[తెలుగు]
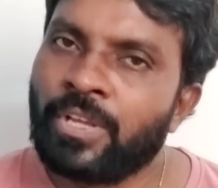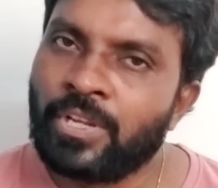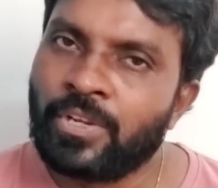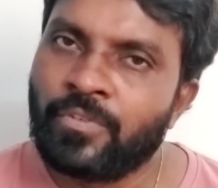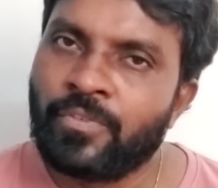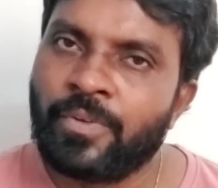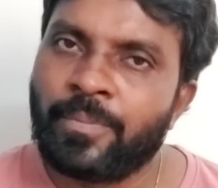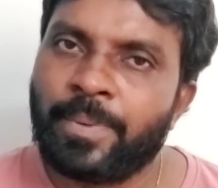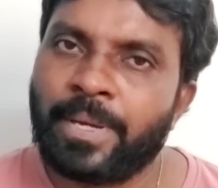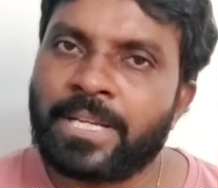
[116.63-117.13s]
ఈ
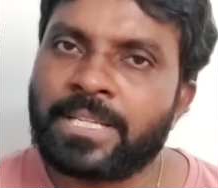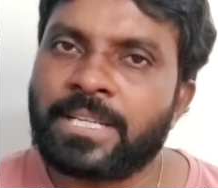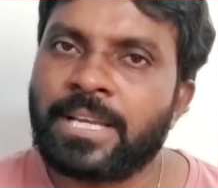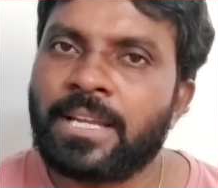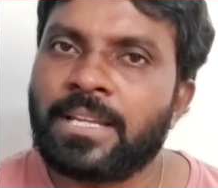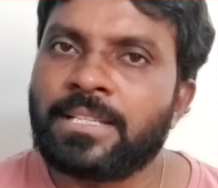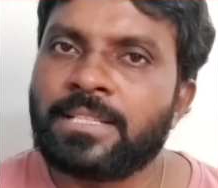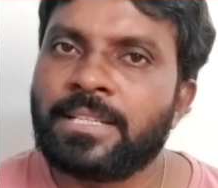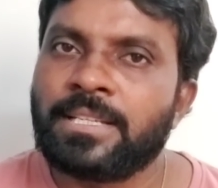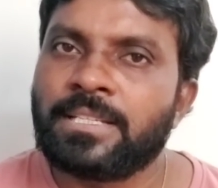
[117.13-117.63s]

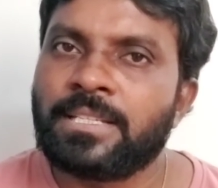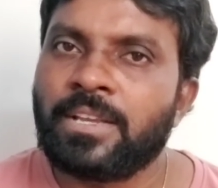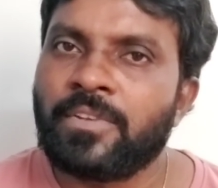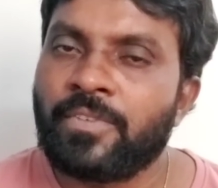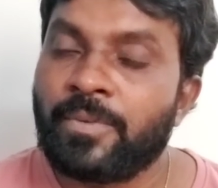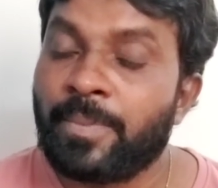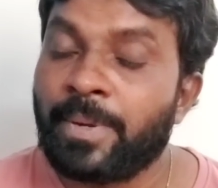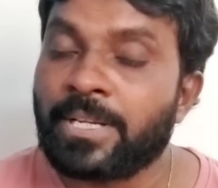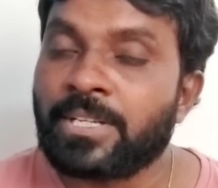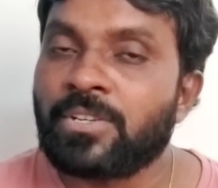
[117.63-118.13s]
విపక్షాలు చేసే
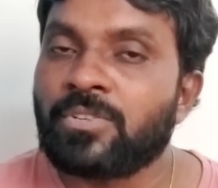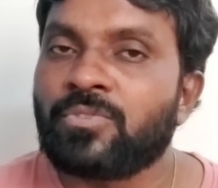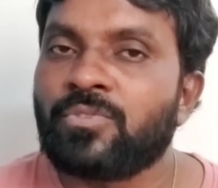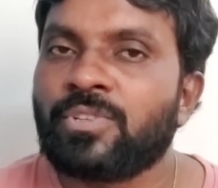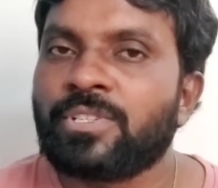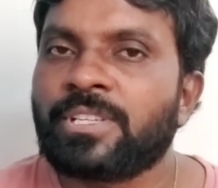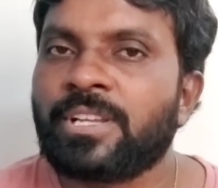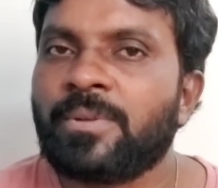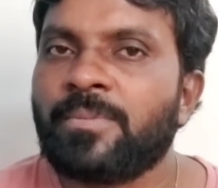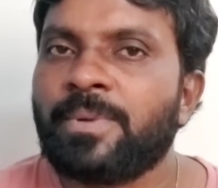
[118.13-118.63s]
విపక్ష
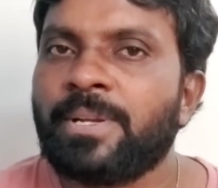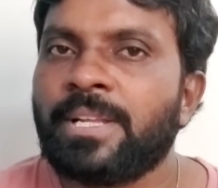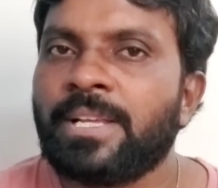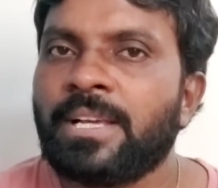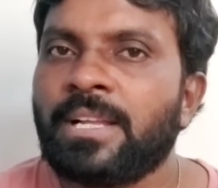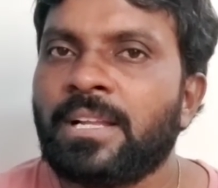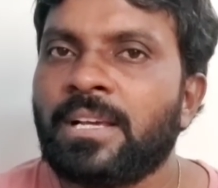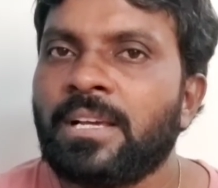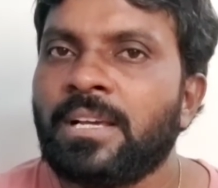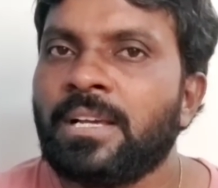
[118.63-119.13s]
సోషల్
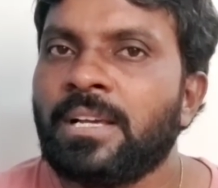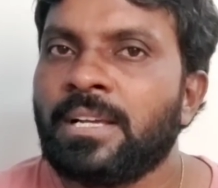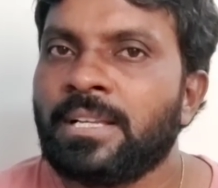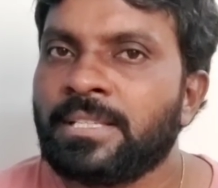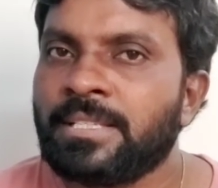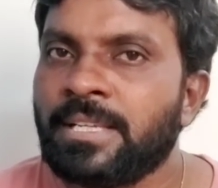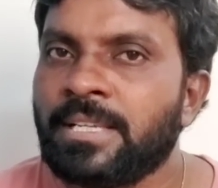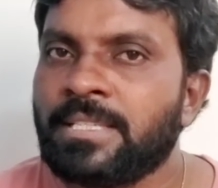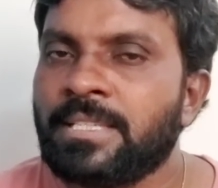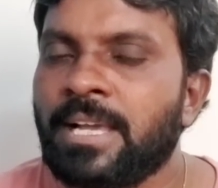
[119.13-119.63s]
మీడియా
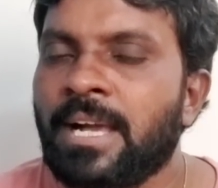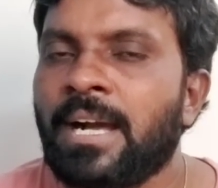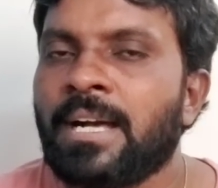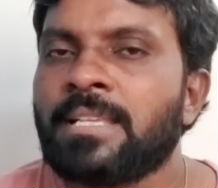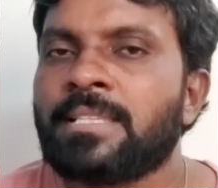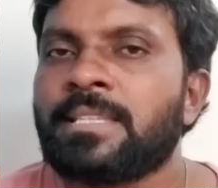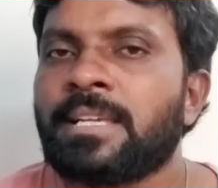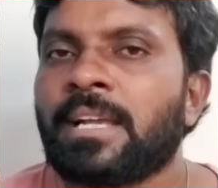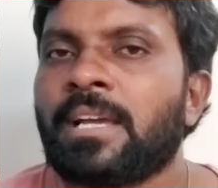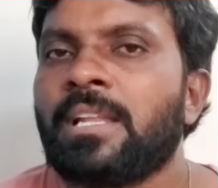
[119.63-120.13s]
చేసే ఆ
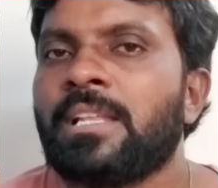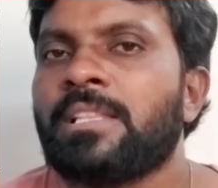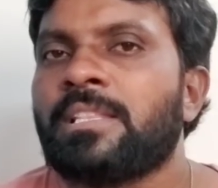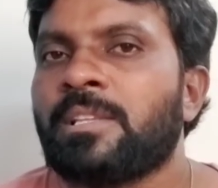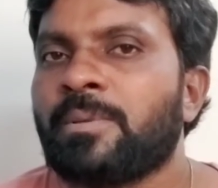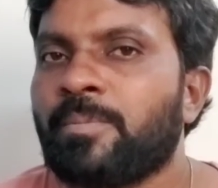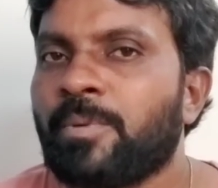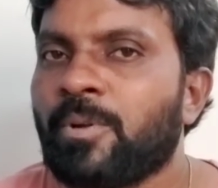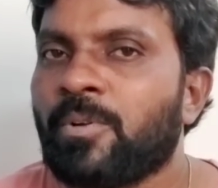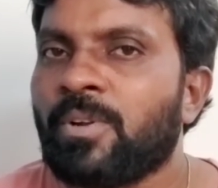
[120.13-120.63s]
సగం
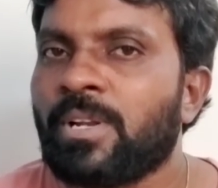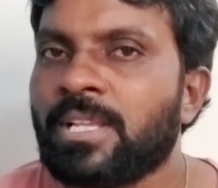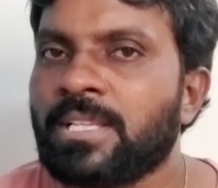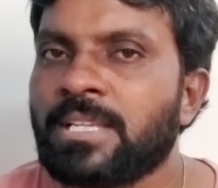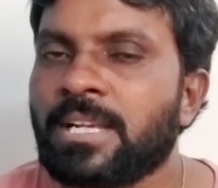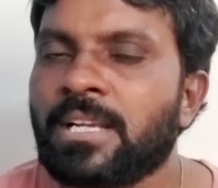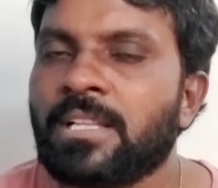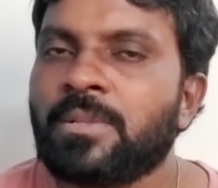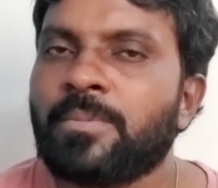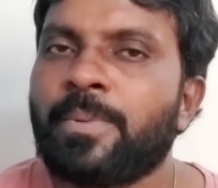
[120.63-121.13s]
తిప్పికొట్టే
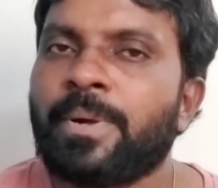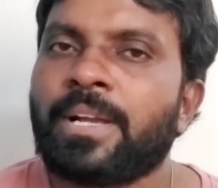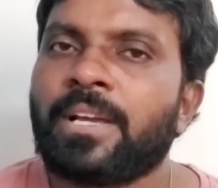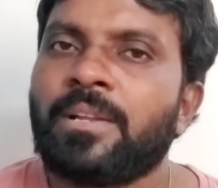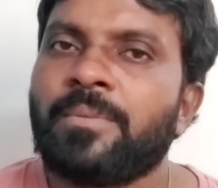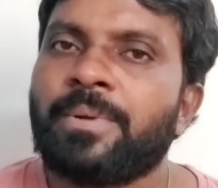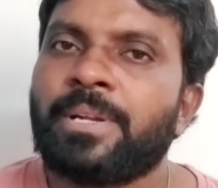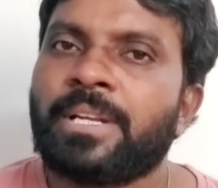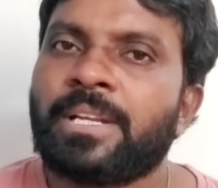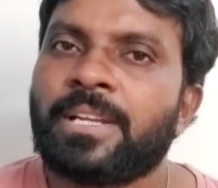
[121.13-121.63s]
సంగతి
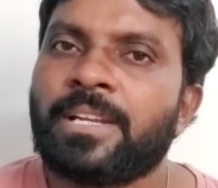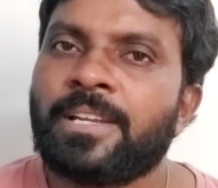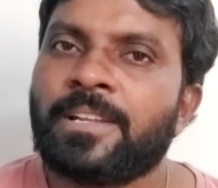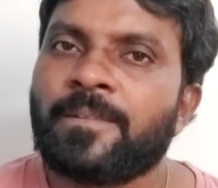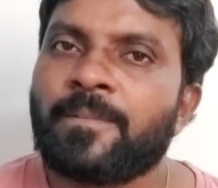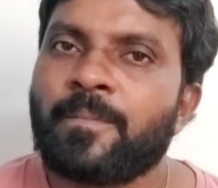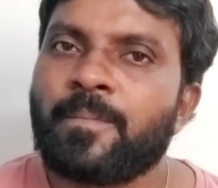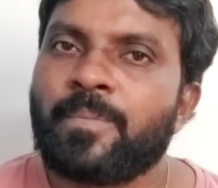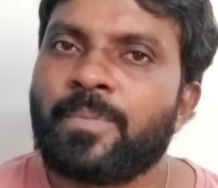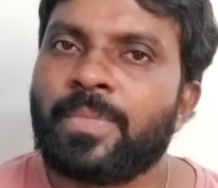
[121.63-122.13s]
పక్కన పెట్టండి
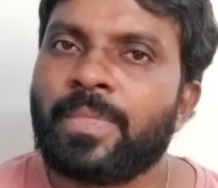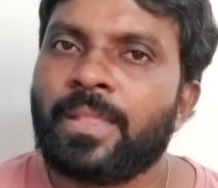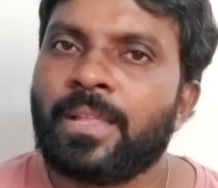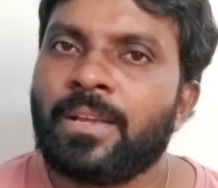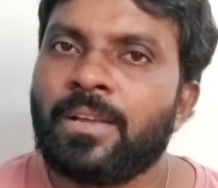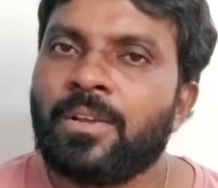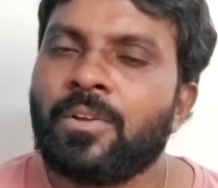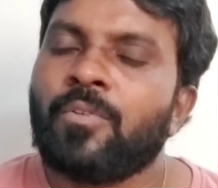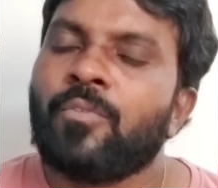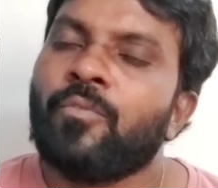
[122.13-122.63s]

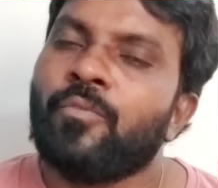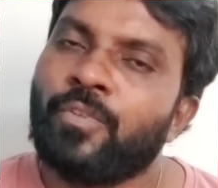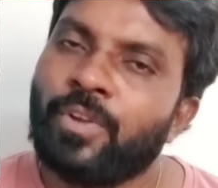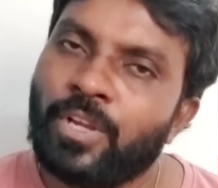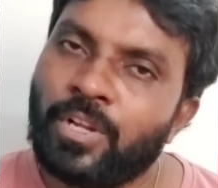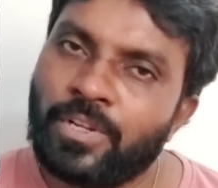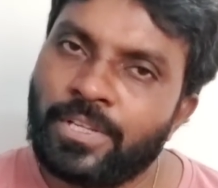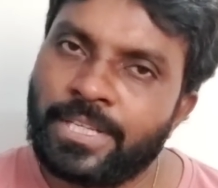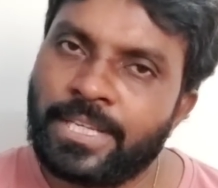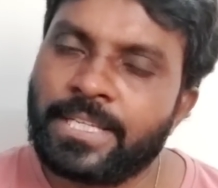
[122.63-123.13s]

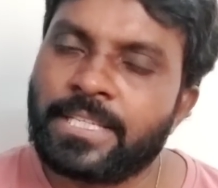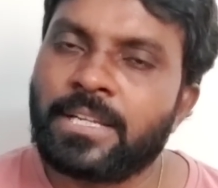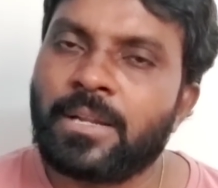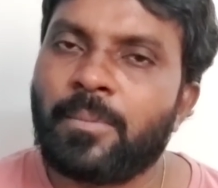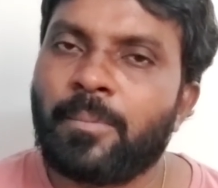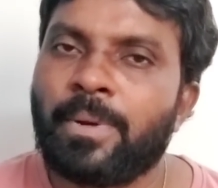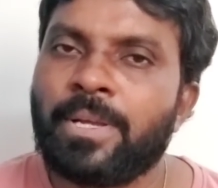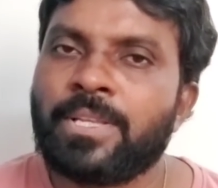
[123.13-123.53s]
వీళ్ళు చేసిన